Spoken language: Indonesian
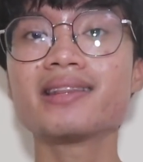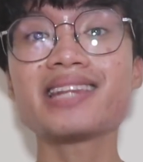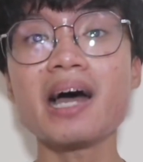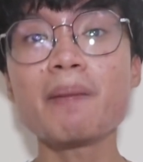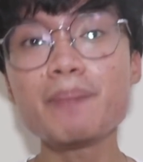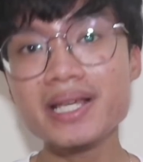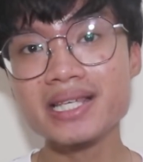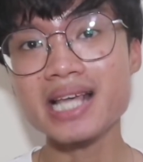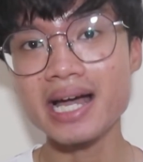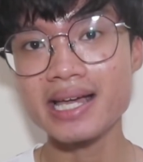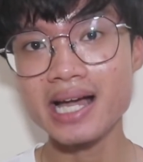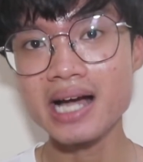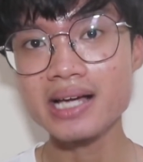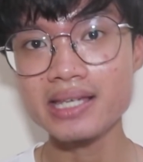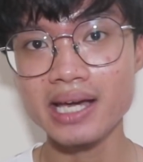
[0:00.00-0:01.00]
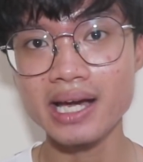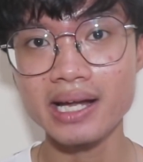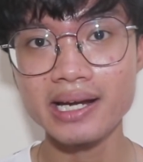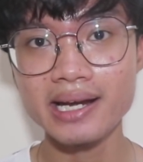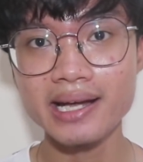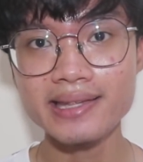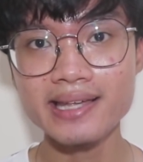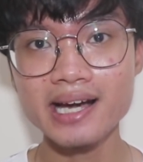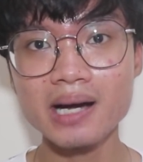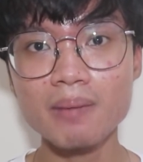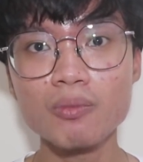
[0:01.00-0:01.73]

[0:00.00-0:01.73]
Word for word: Tapi sayangnya neneknya